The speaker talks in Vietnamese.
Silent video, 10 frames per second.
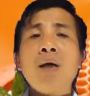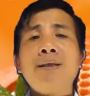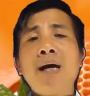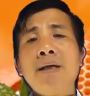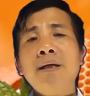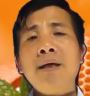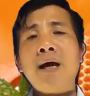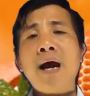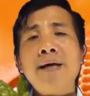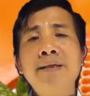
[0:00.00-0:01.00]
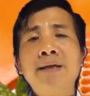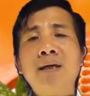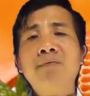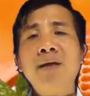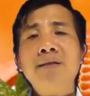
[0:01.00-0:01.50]
Hòa tan hai thìa
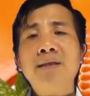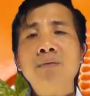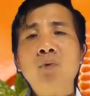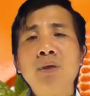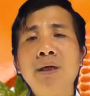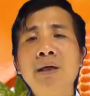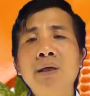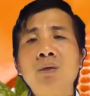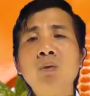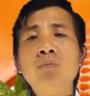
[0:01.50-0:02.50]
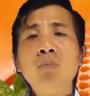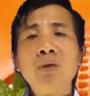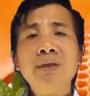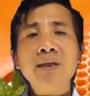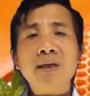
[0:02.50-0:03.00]
cà phê tinh bột nghệ cùng
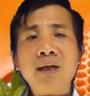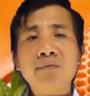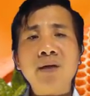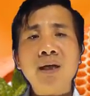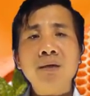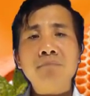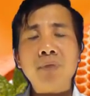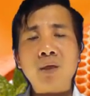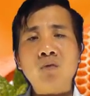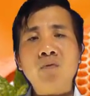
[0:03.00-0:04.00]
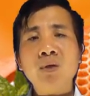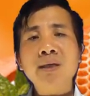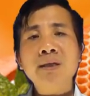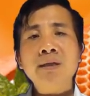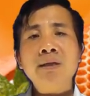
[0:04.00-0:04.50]
một thìa cà phê mật ong vào
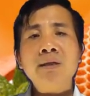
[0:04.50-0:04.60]
ly,